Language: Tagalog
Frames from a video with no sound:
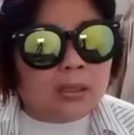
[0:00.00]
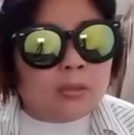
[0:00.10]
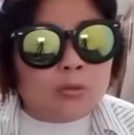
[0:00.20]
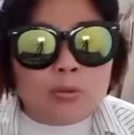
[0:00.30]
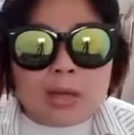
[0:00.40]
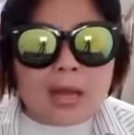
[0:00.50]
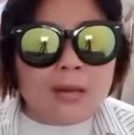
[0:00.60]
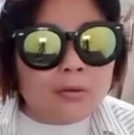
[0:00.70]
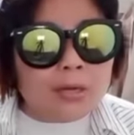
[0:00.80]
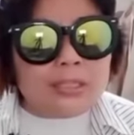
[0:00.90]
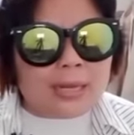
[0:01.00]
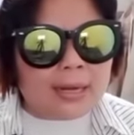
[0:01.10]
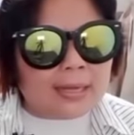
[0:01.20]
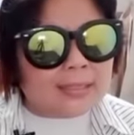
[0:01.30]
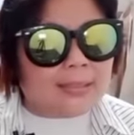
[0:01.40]
Doon na, andun na
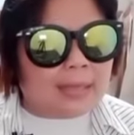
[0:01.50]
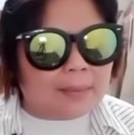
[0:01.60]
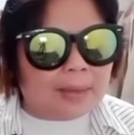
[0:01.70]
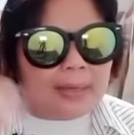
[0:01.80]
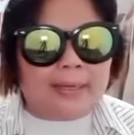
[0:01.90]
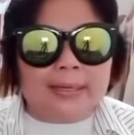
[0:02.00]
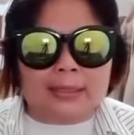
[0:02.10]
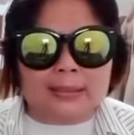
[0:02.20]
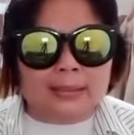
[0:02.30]
sana ka sa tamang landas.